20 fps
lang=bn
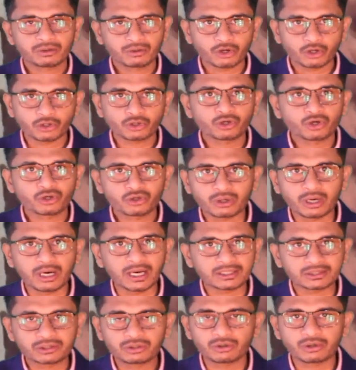ঘন ঘন
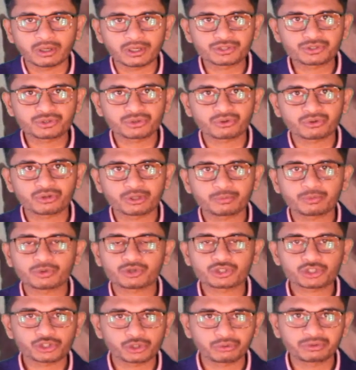হাত ধোয়ার জন্য এবং
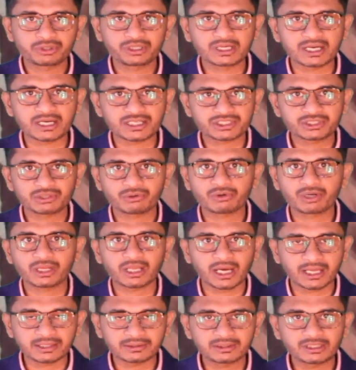সর্দি কাশি হলে
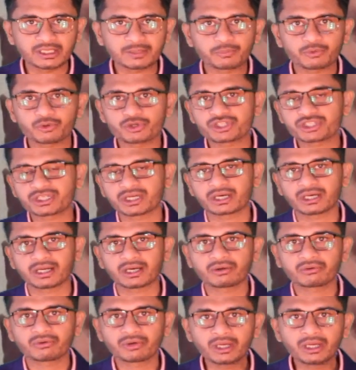হাত দিয়ে পরিষ্কার না
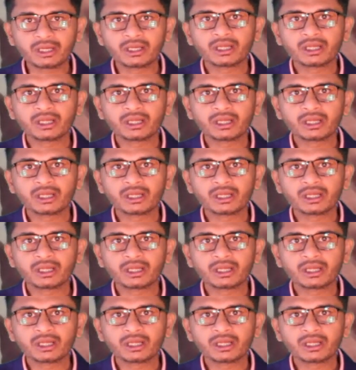করে